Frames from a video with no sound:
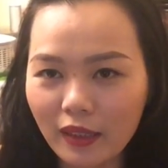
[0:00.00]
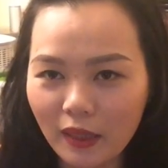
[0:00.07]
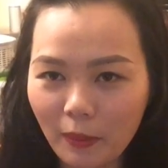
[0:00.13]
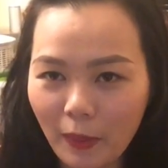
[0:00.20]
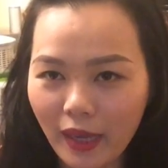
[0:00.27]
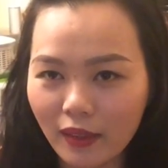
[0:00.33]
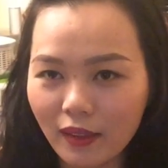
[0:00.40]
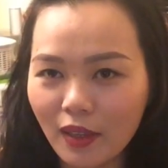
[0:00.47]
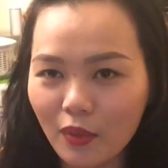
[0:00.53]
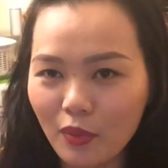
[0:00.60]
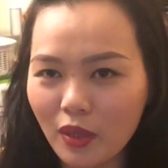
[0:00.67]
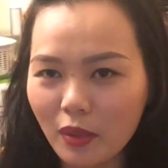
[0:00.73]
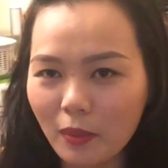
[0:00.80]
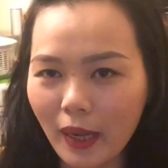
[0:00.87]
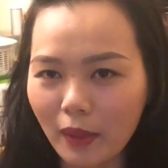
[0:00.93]
Thì các bạn, nếu
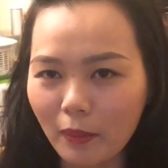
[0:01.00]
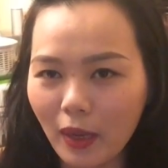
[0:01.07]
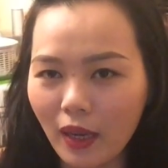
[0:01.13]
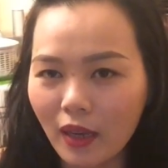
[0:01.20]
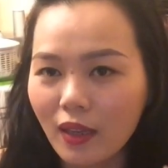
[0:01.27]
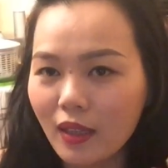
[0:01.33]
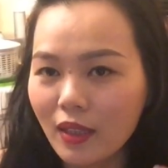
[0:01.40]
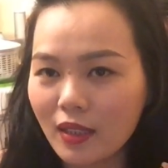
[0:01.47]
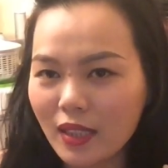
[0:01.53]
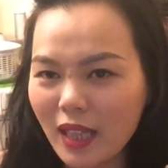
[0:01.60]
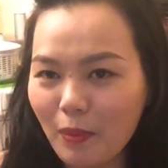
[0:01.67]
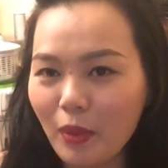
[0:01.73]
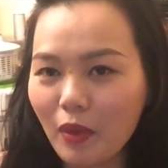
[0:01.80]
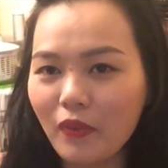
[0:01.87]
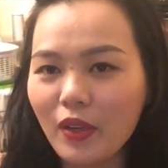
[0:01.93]
như các bạn mà
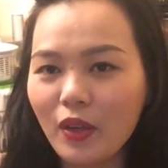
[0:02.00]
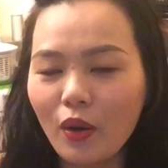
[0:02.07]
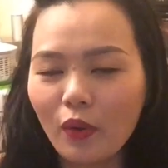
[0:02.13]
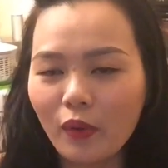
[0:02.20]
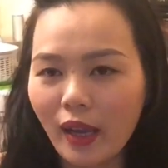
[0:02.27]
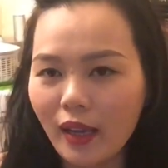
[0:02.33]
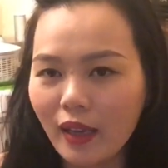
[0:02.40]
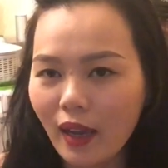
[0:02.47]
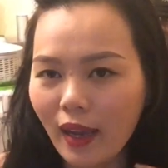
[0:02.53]
xem được video này,